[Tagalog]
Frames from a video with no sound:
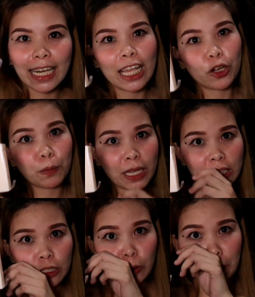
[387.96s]

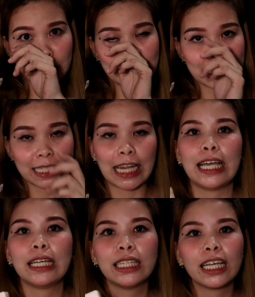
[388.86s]
marerecommend ko pa
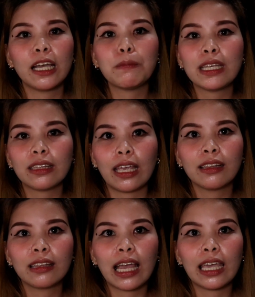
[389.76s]
din siya na
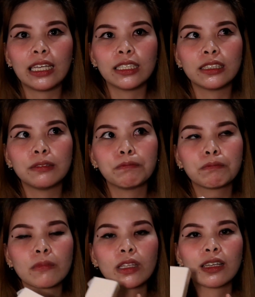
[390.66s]
gamitin
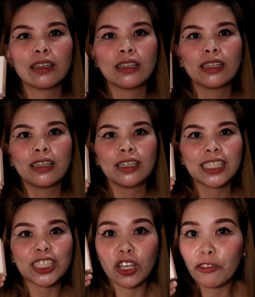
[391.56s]
dahil
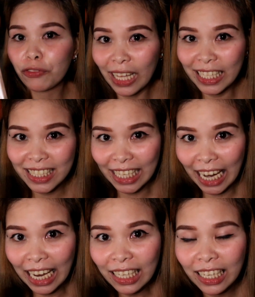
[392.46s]
sa
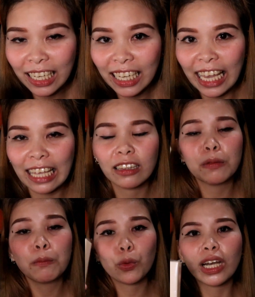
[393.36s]
softness niya.
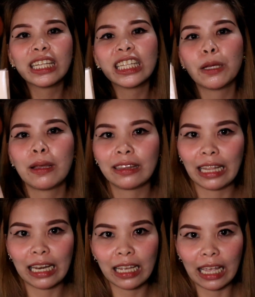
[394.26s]
And, mura
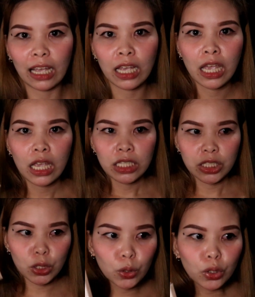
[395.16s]
din naman talaga.
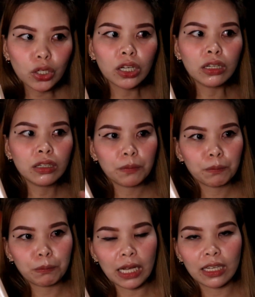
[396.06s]

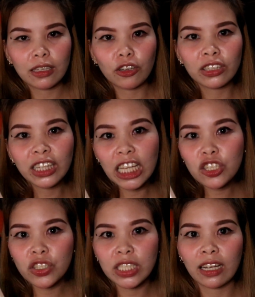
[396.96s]
Siguro, pag
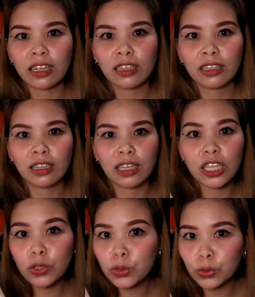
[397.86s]
continue
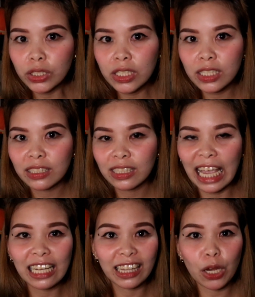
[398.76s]
siyang
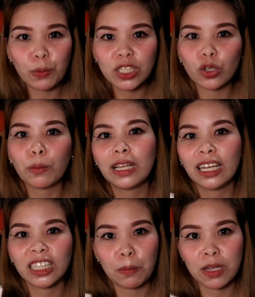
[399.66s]
i-use, dahil 3
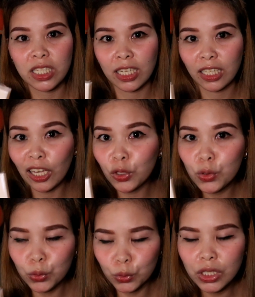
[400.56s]
weeks ko pa lang naman
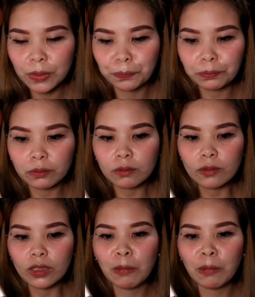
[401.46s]
siyang na-use,